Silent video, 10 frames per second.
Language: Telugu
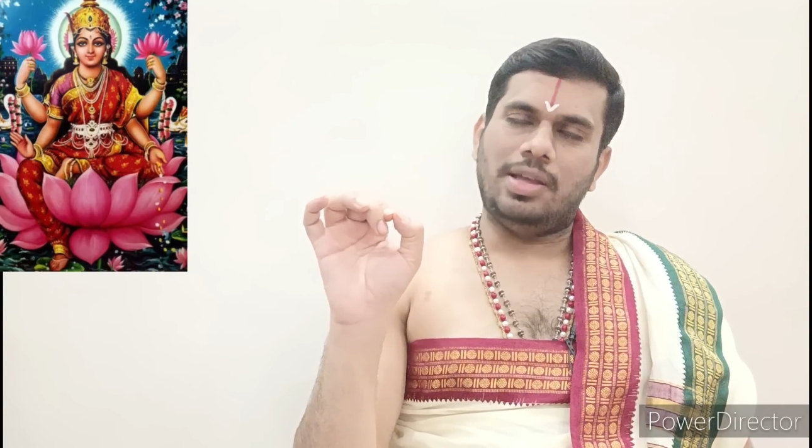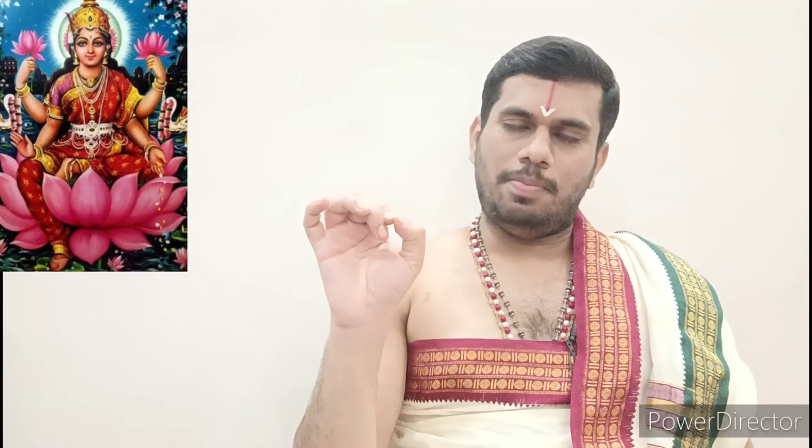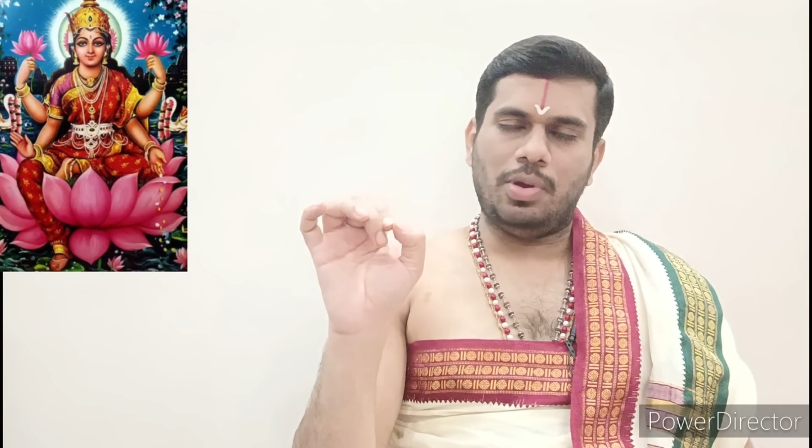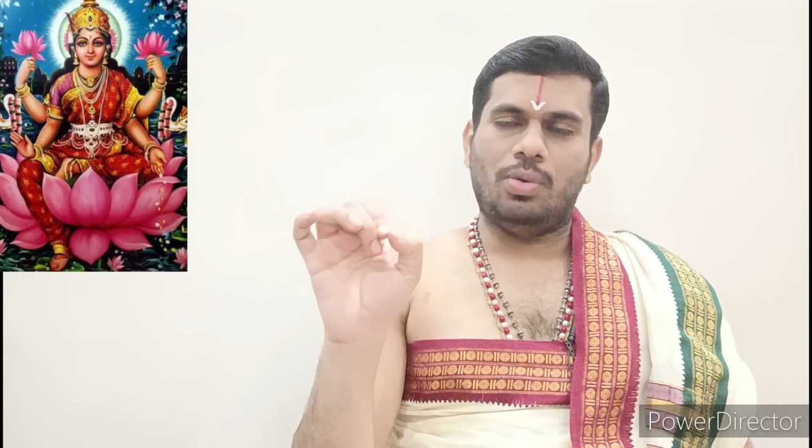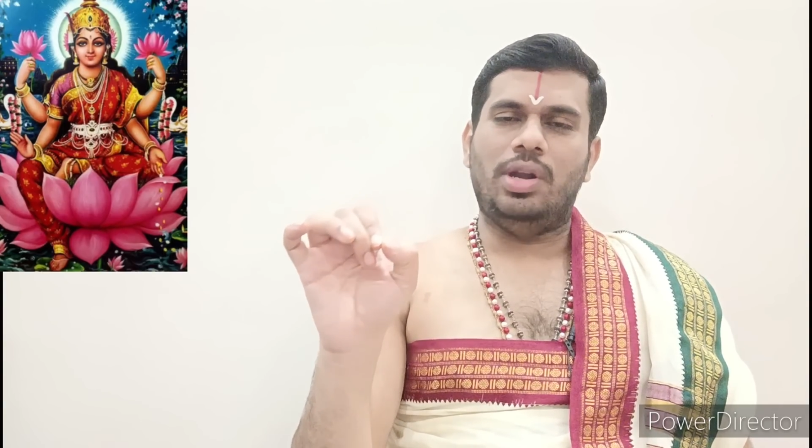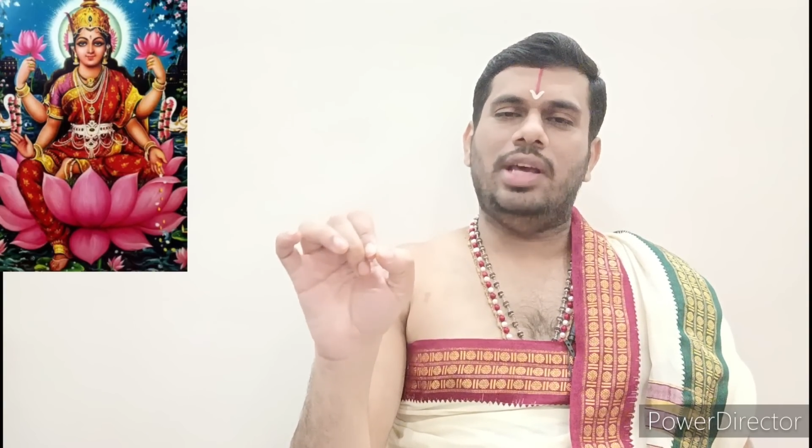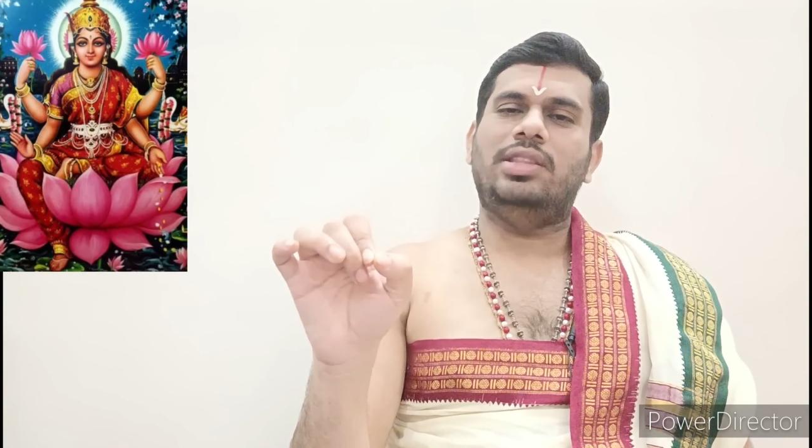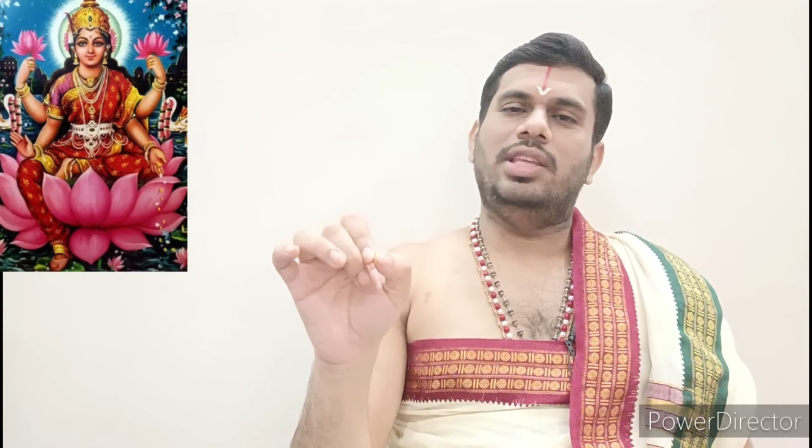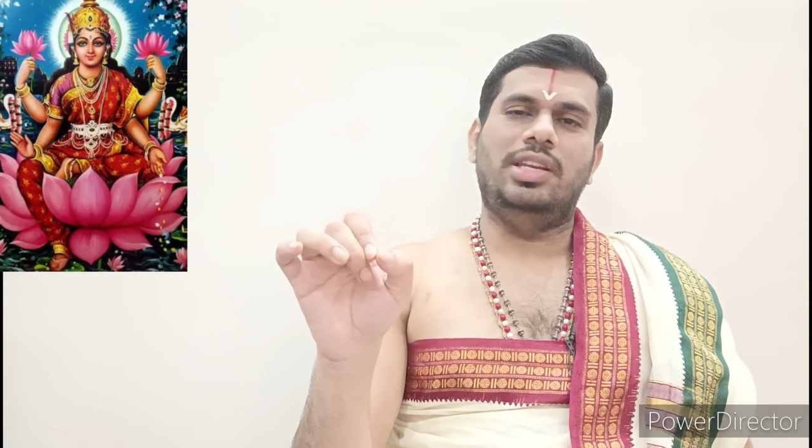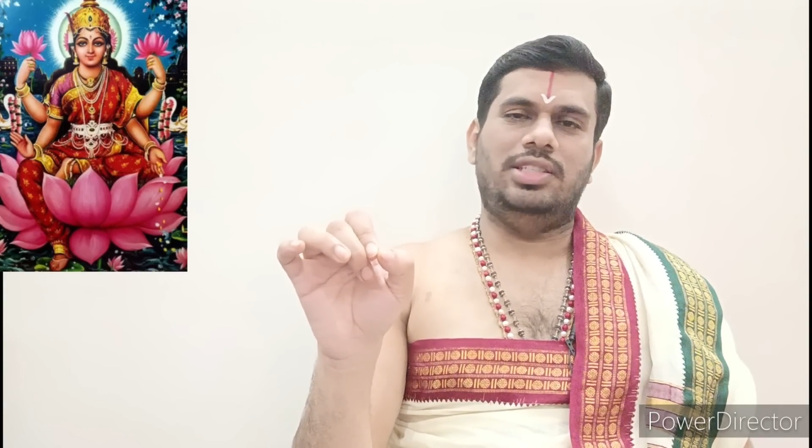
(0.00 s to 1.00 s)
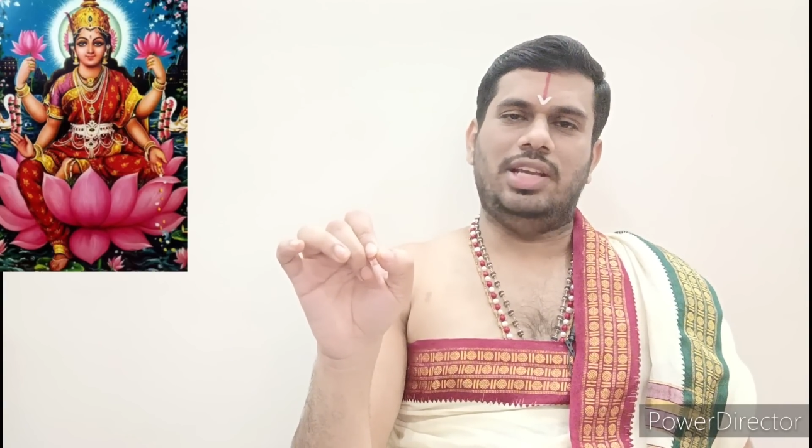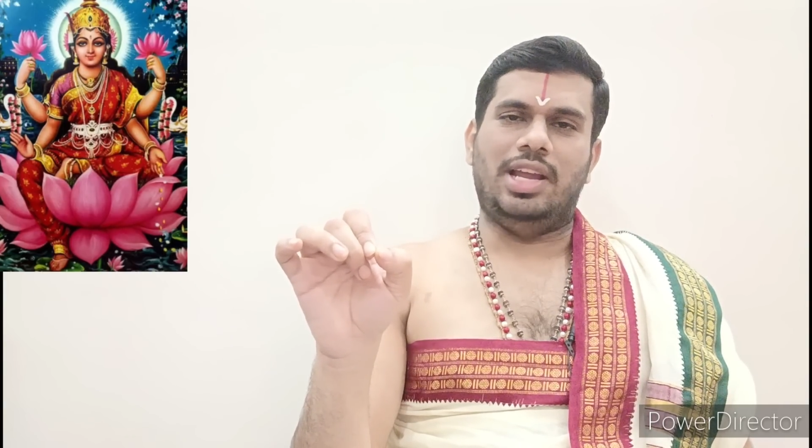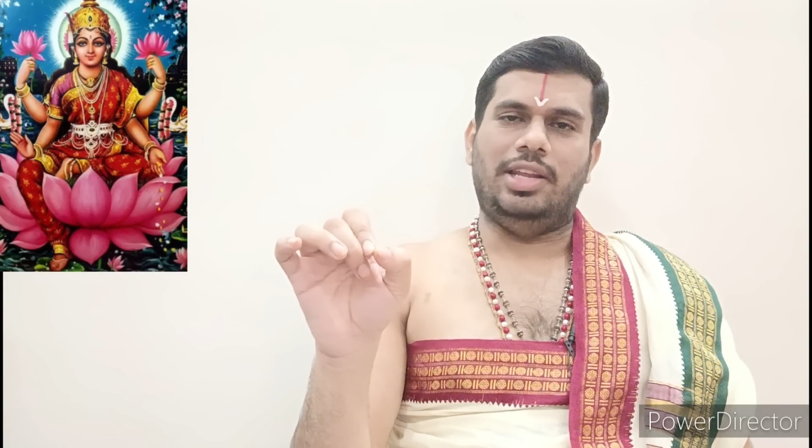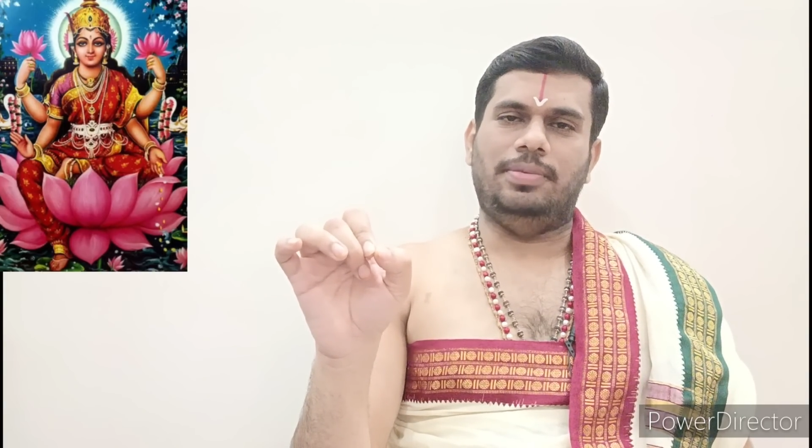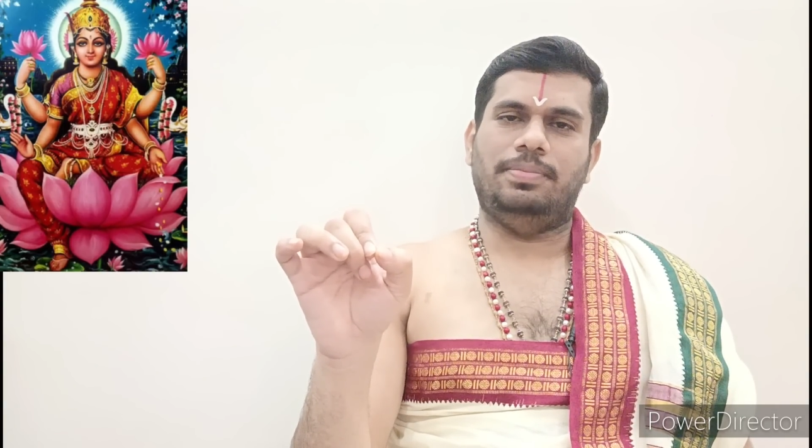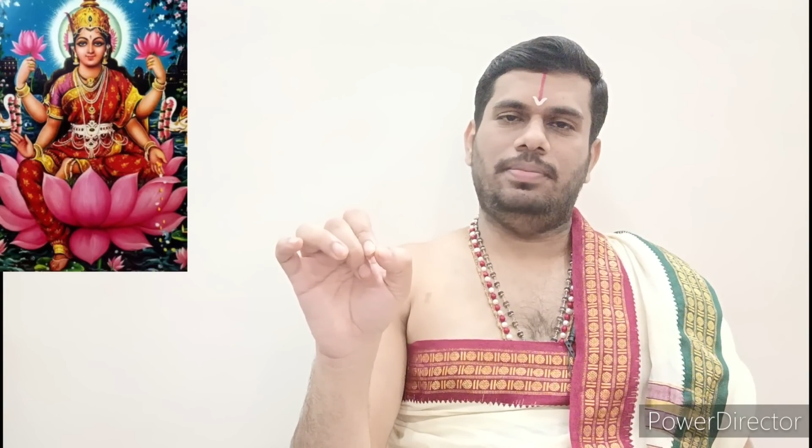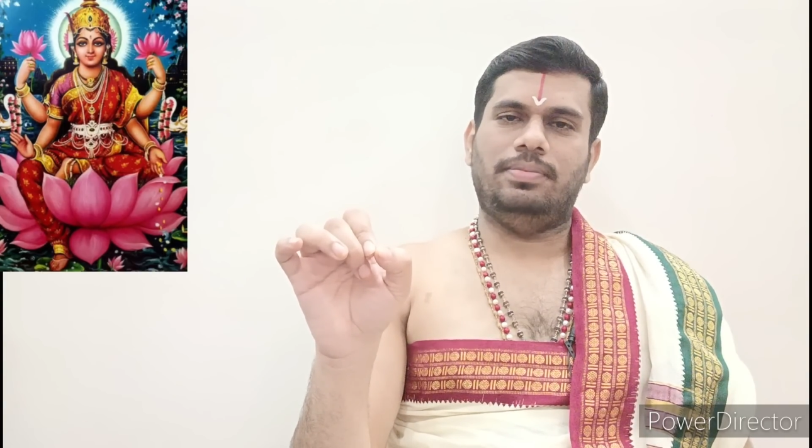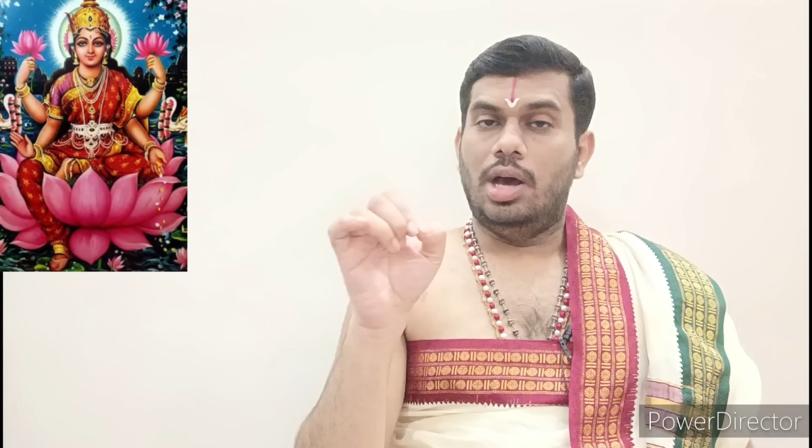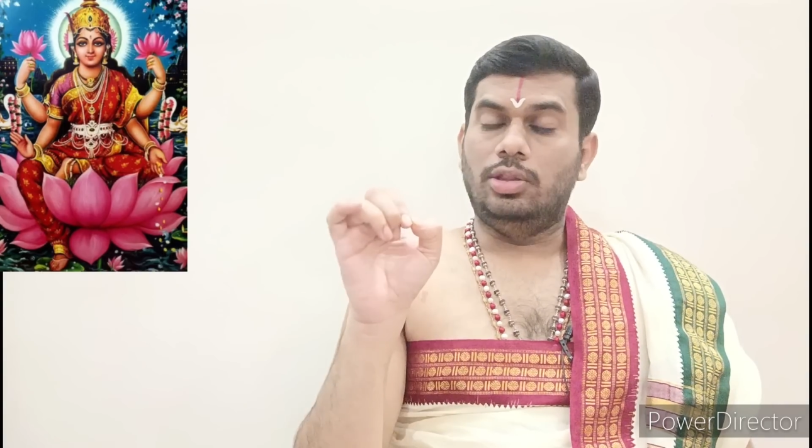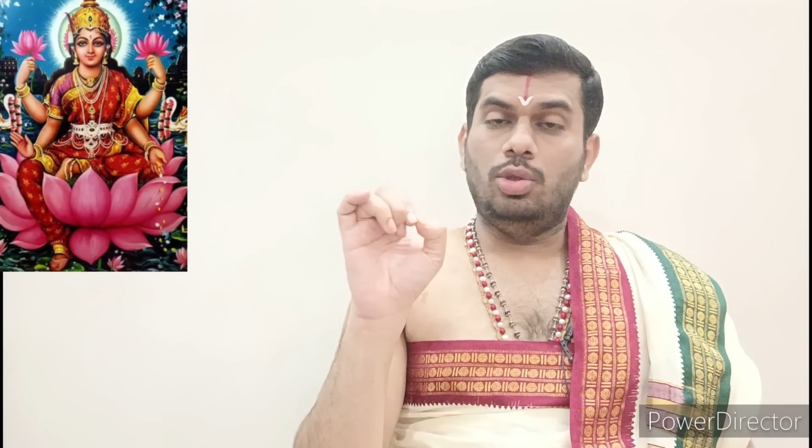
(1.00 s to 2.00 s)
తప్పకుండా తీర్చాలి
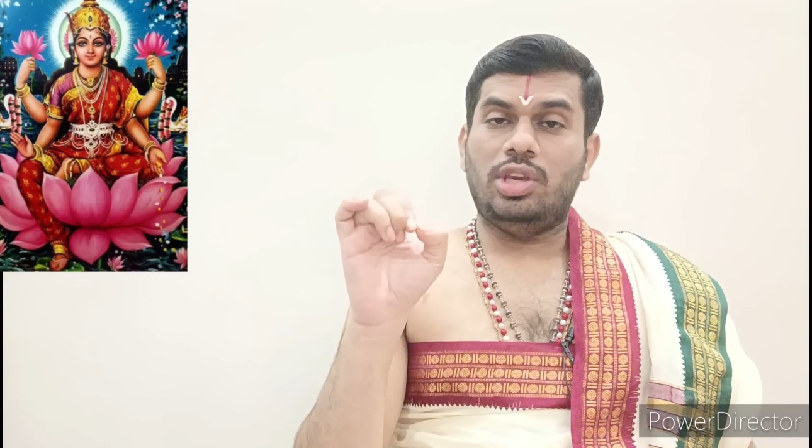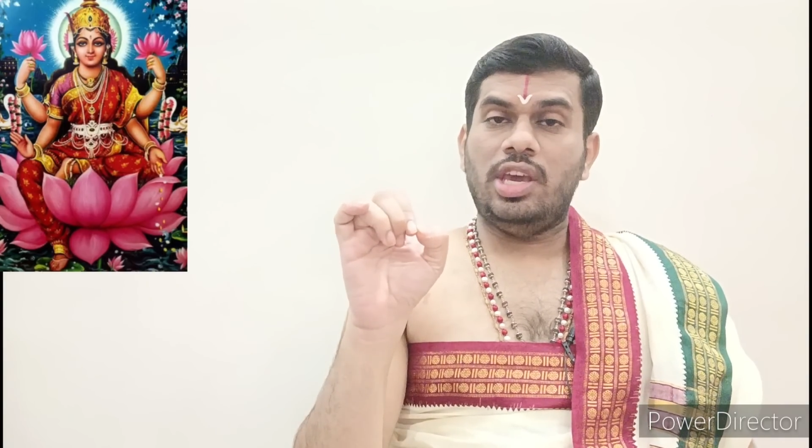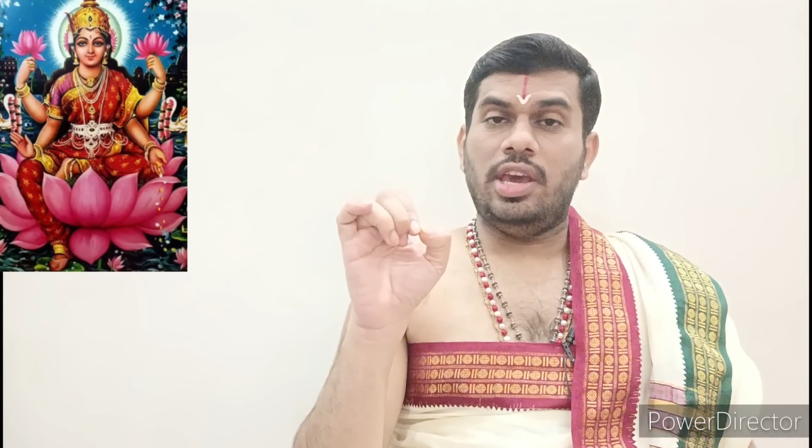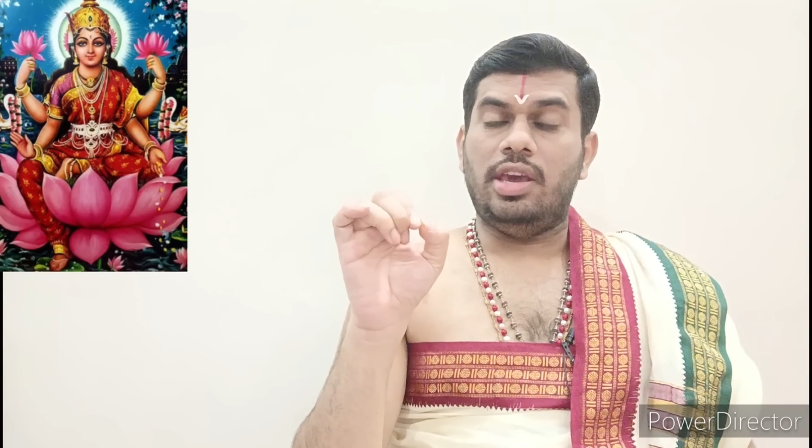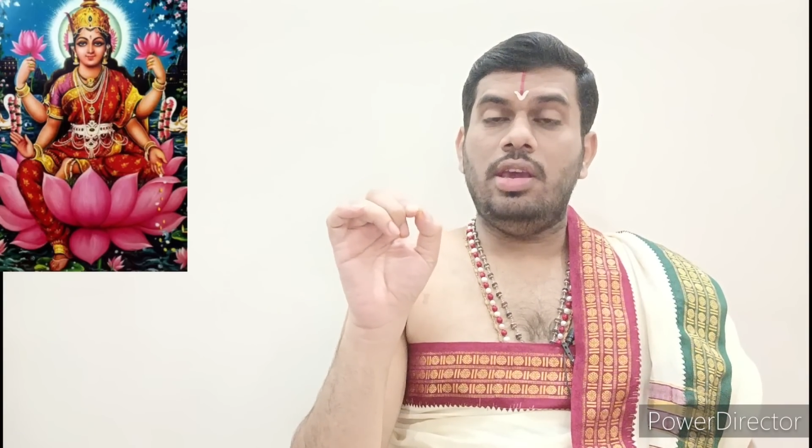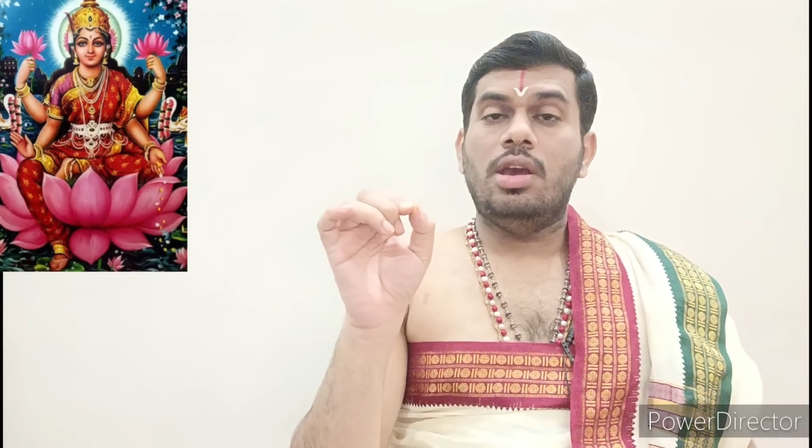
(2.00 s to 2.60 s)
అందుకే